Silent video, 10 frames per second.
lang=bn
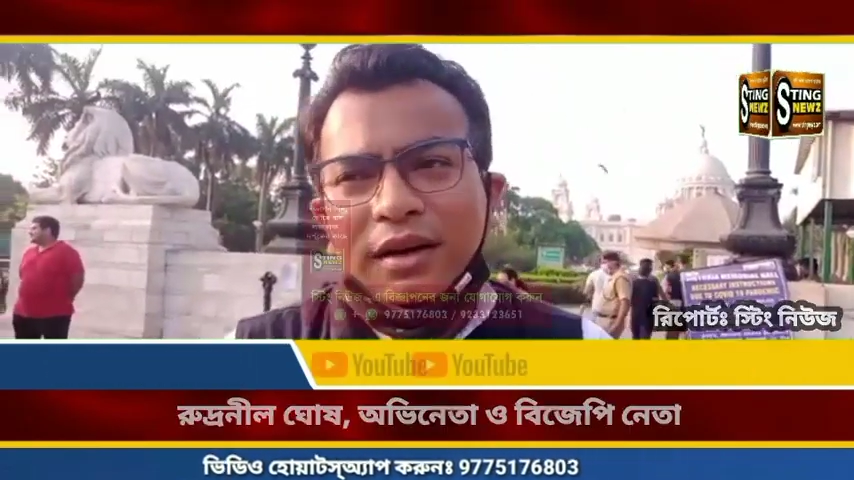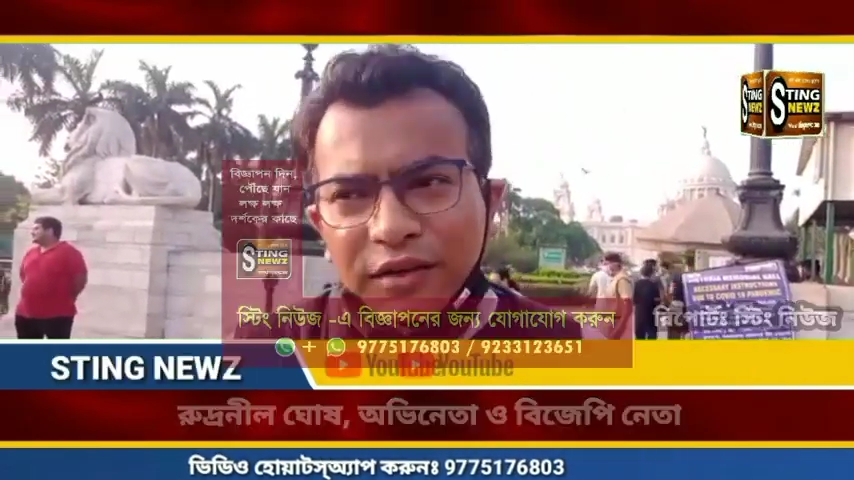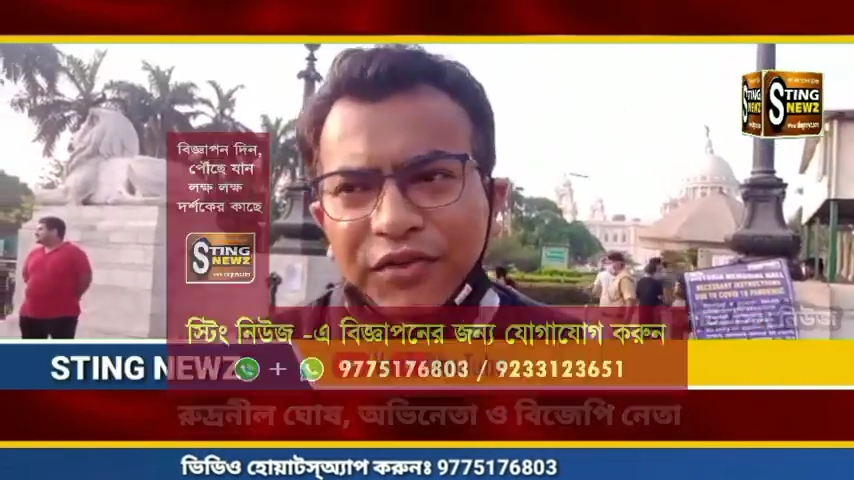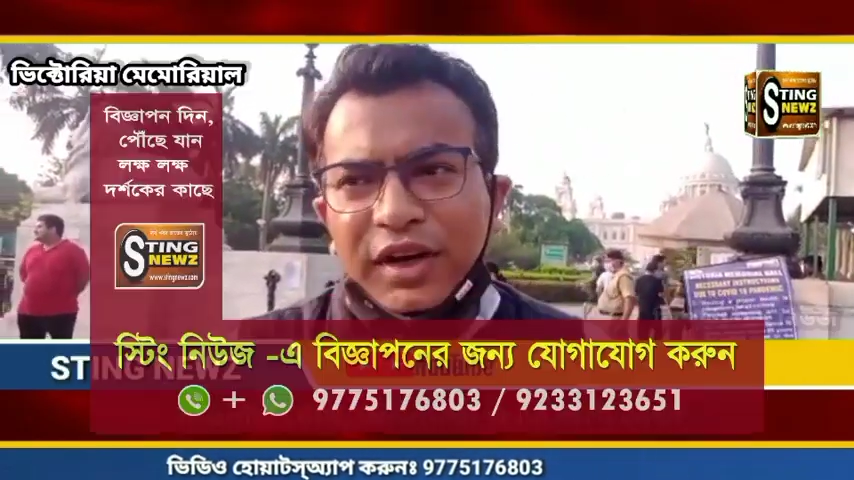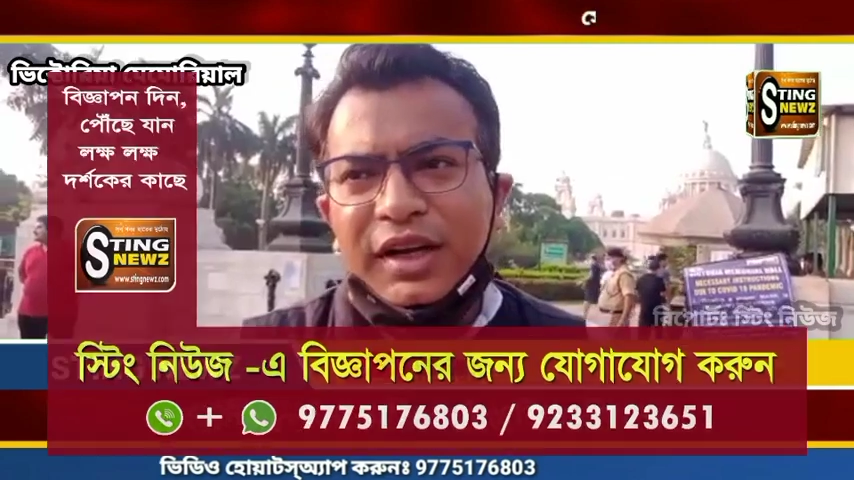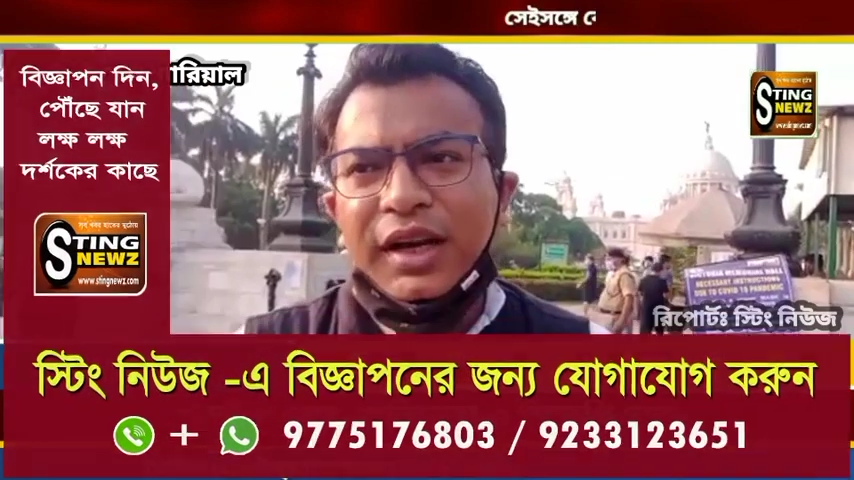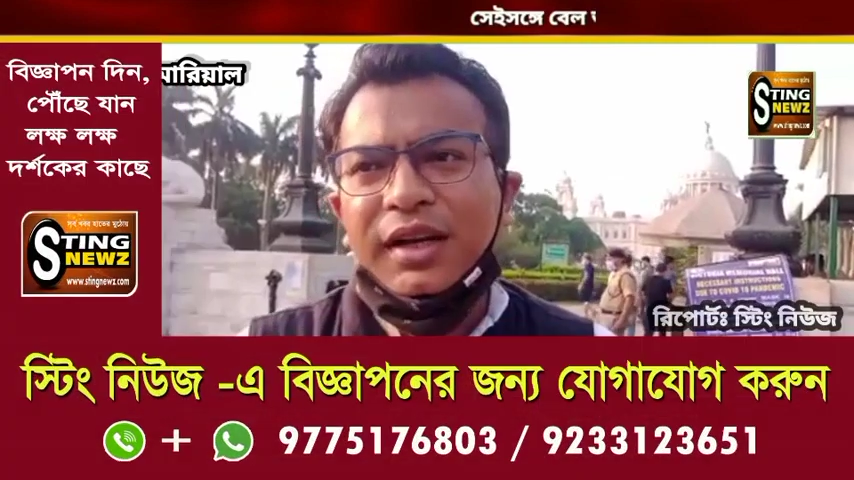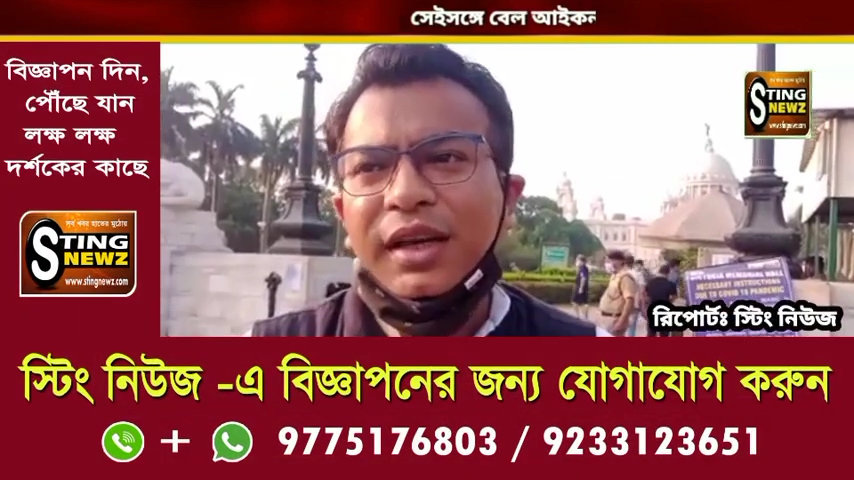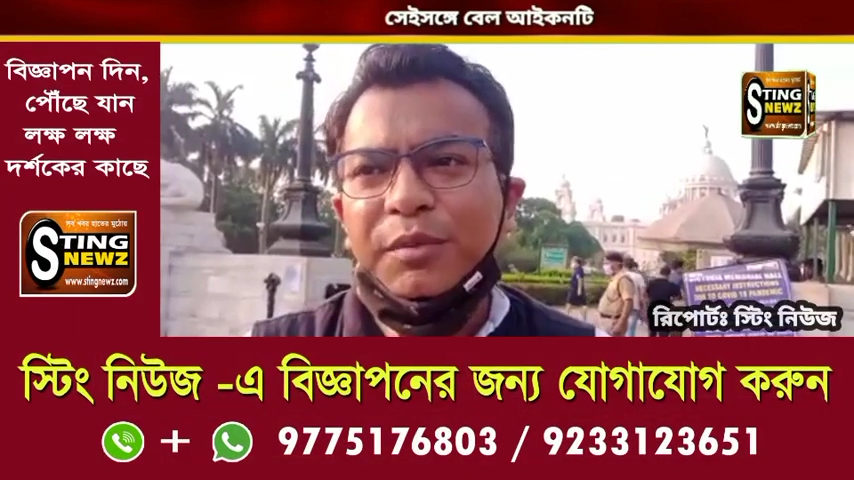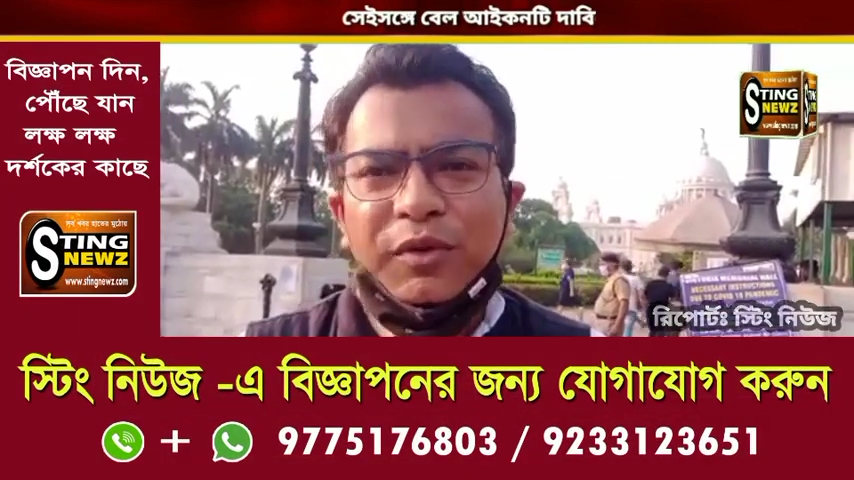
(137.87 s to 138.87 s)
ডেফিনেটলি
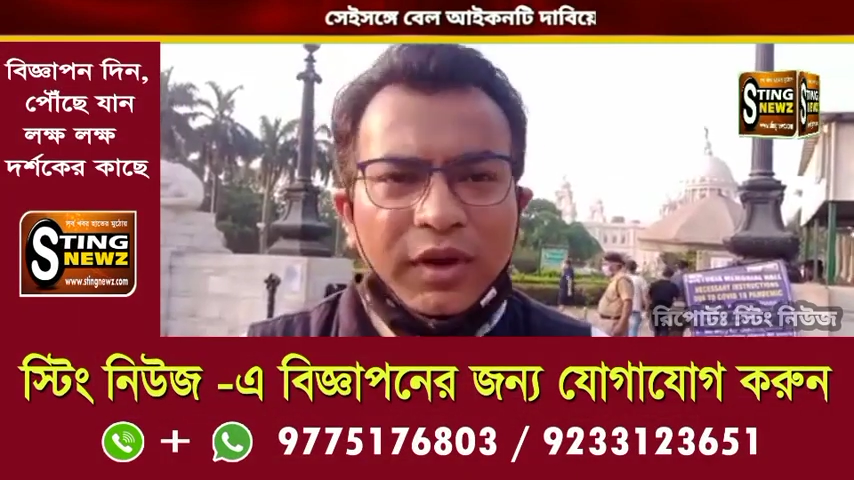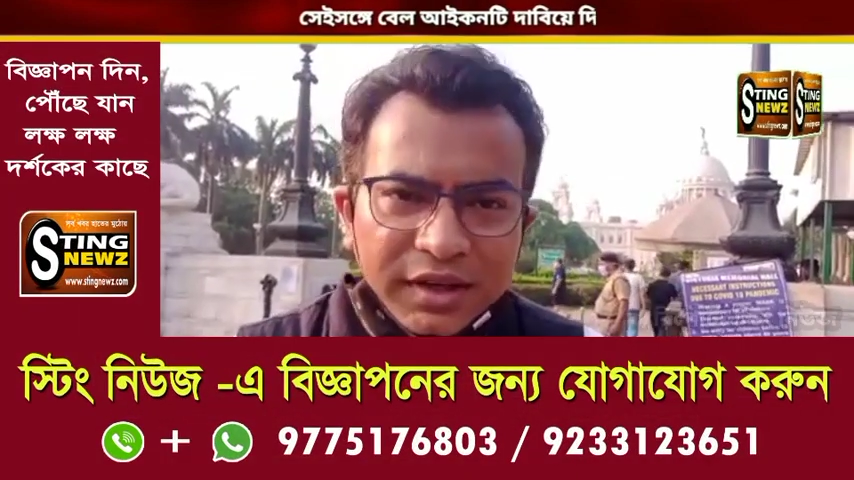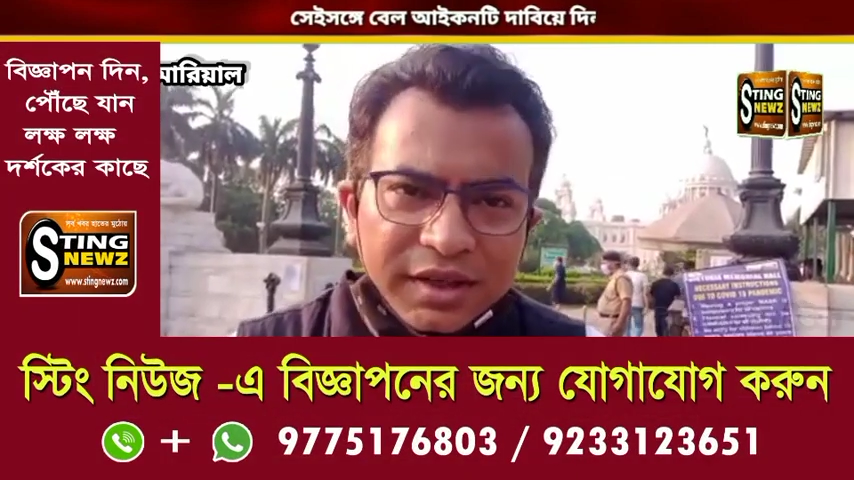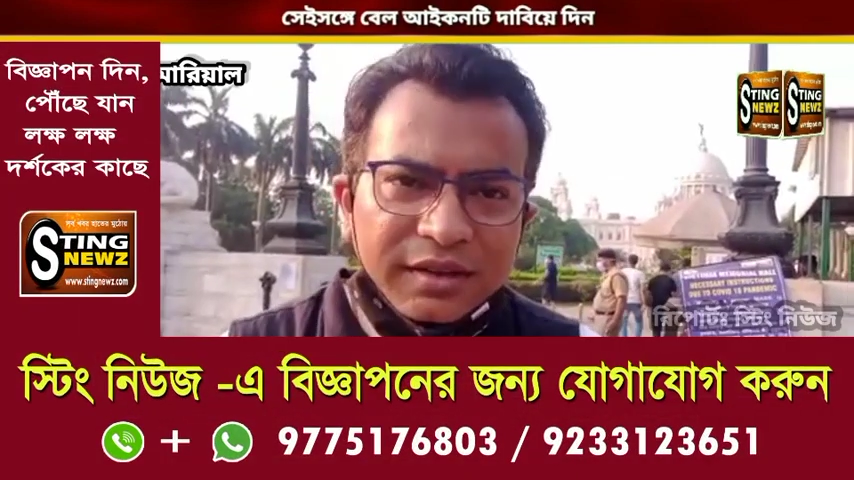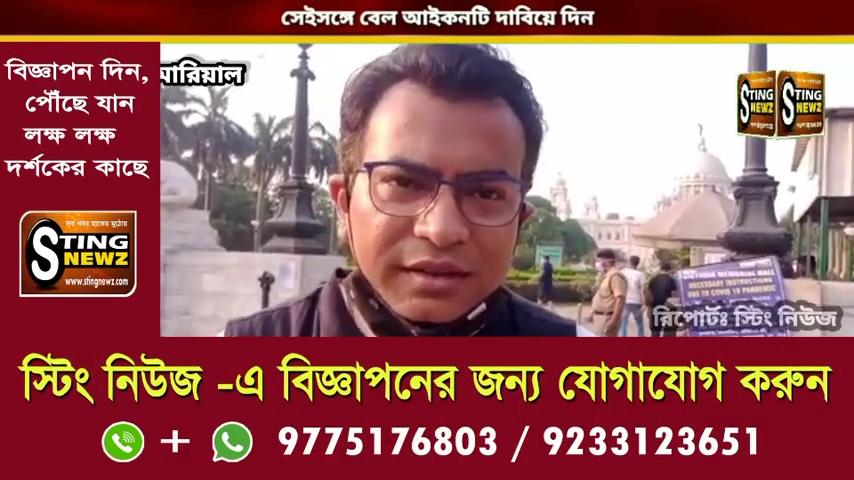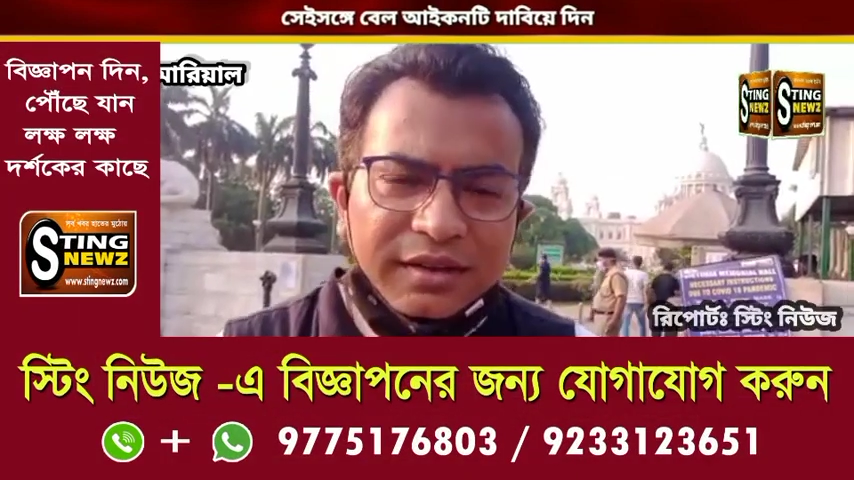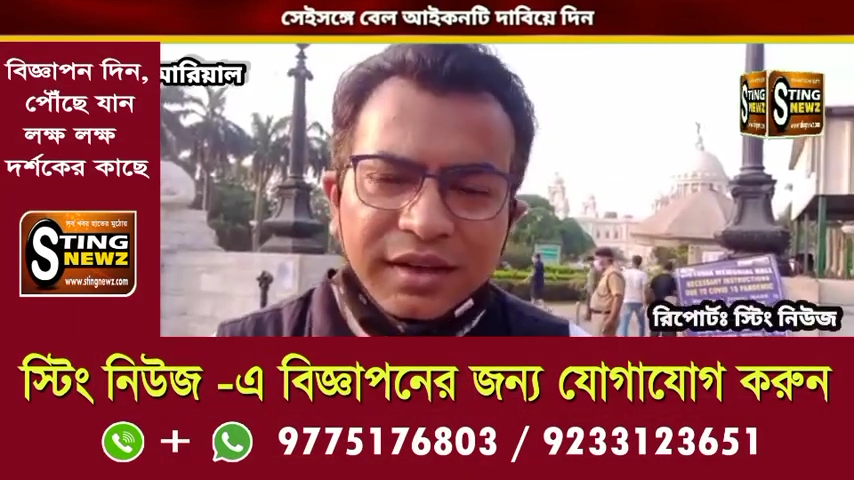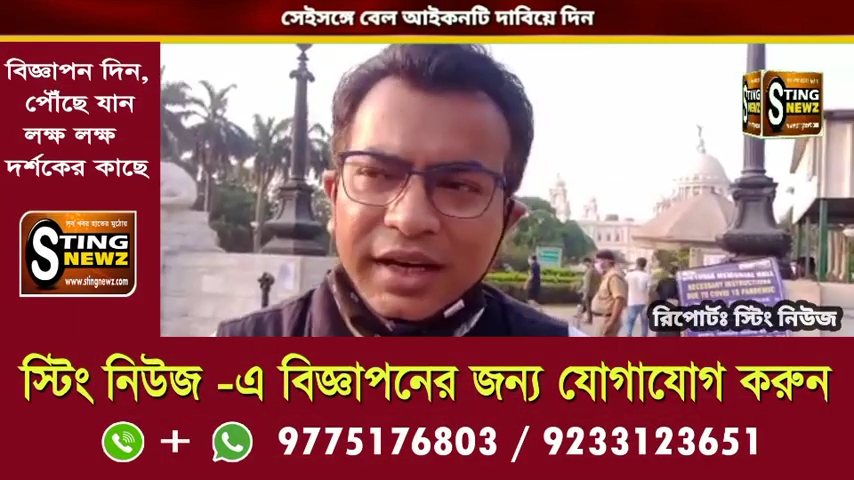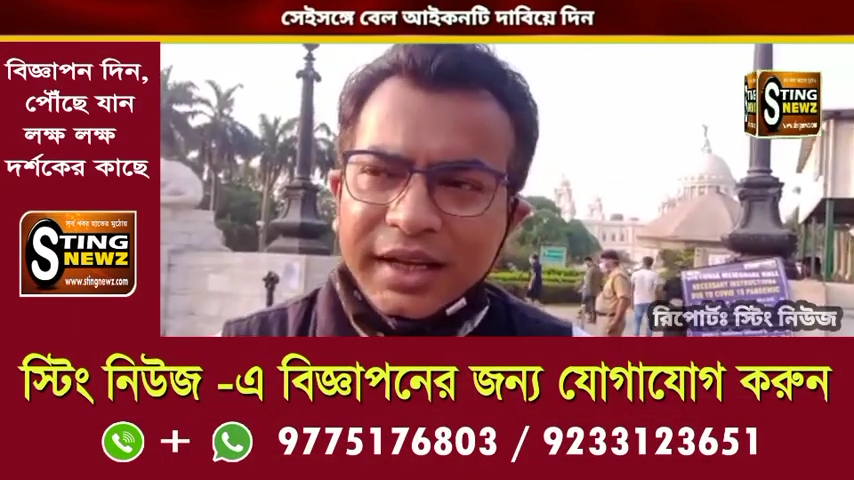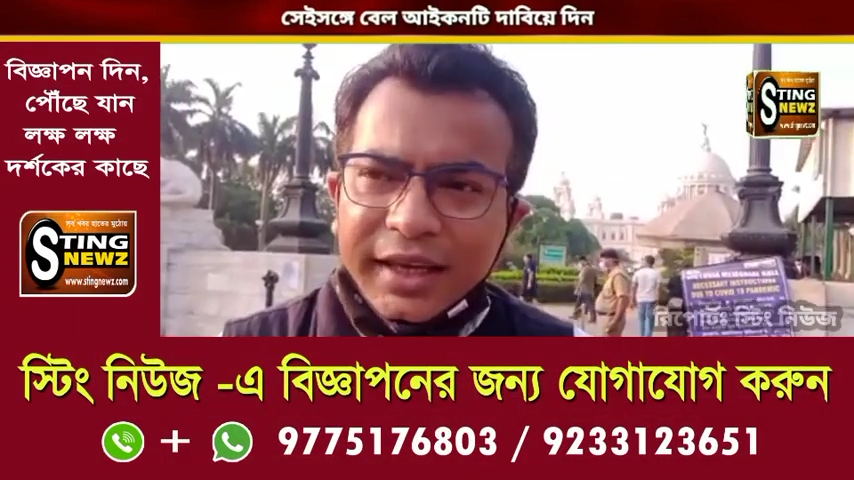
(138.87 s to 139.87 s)
একটা হেভি ওয়েট
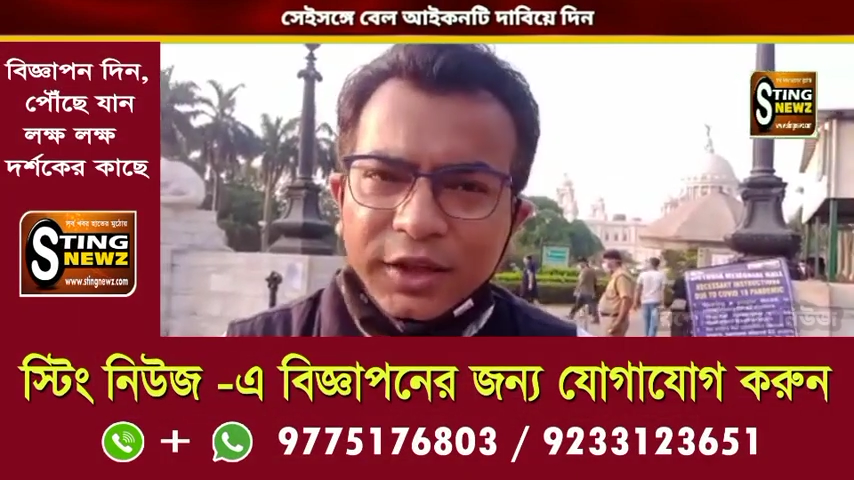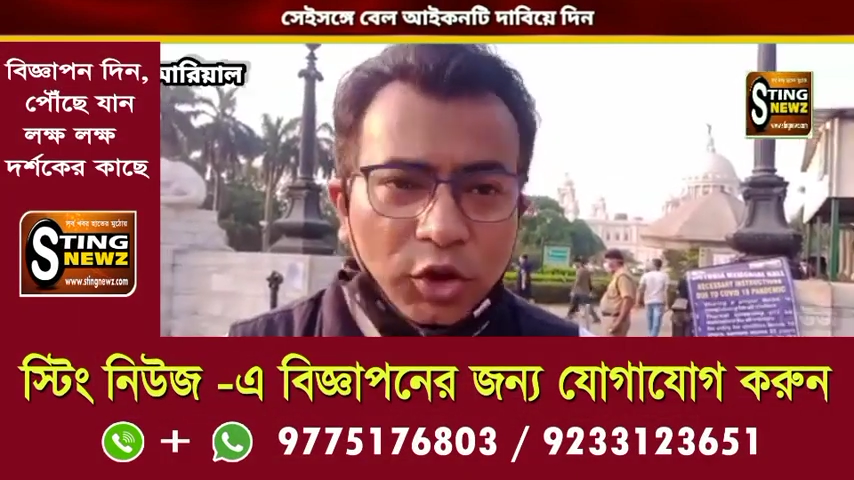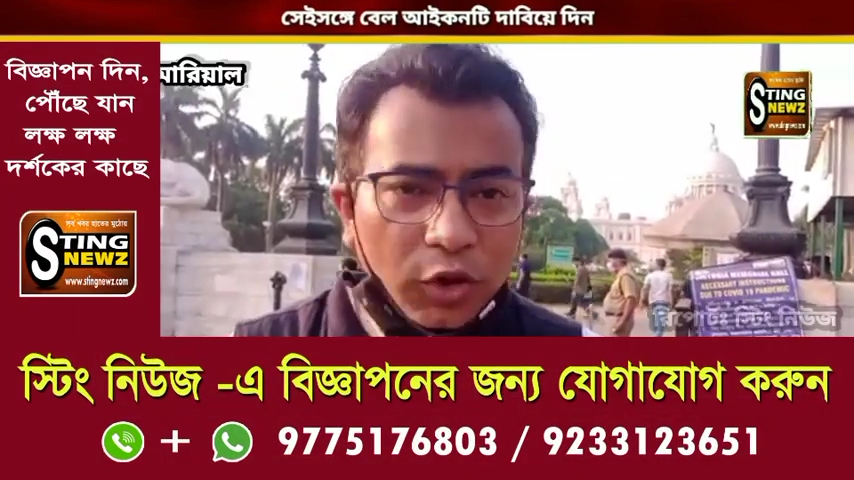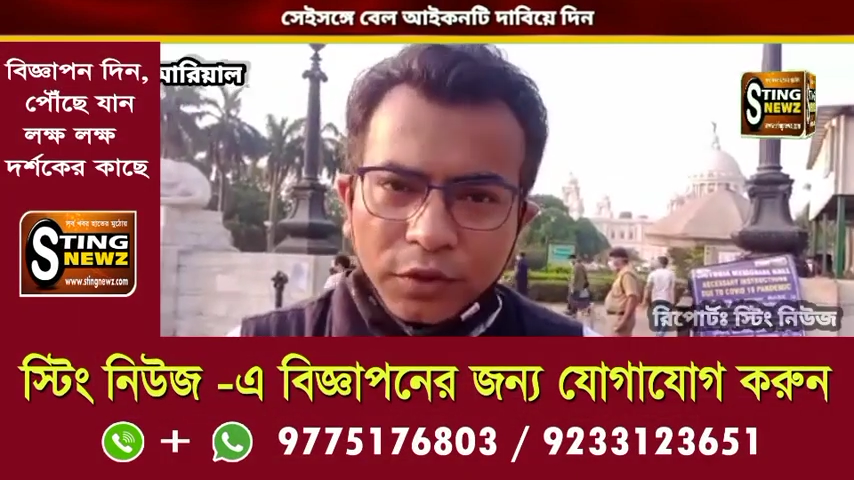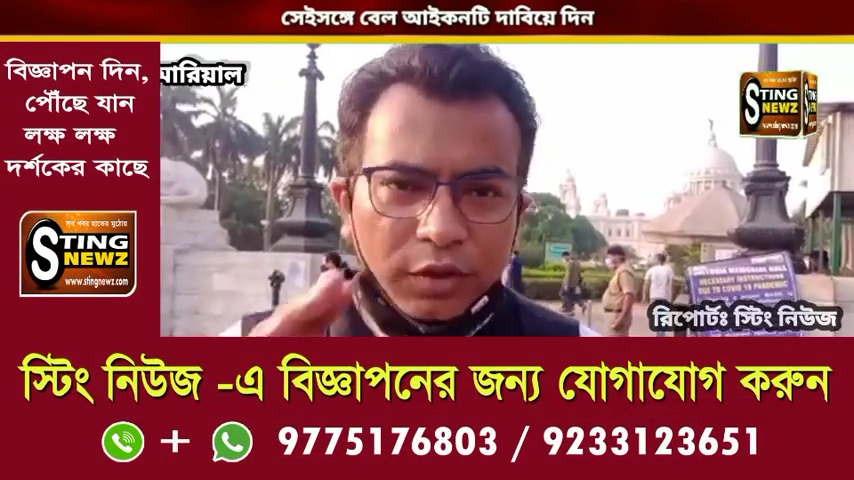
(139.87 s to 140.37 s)
একটা কেন্দ্র